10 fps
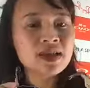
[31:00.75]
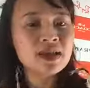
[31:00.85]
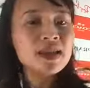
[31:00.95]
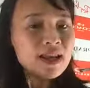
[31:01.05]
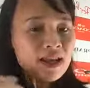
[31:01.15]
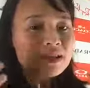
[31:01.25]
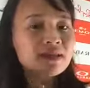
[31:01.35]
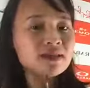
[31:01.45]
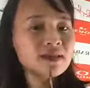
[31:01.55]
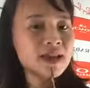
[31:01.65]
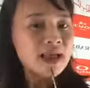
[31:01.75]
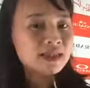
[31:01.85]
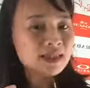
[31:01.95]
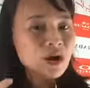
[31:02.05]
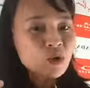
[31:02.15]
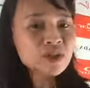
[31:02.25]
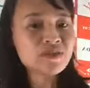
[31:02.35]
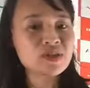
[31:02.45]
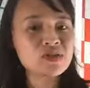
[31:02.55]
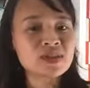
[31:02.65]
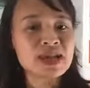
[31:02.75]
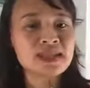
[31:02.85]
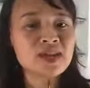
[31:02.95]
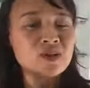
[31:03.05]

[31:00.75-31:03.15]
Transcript: nên là là cấu thành vào trong giá thành nó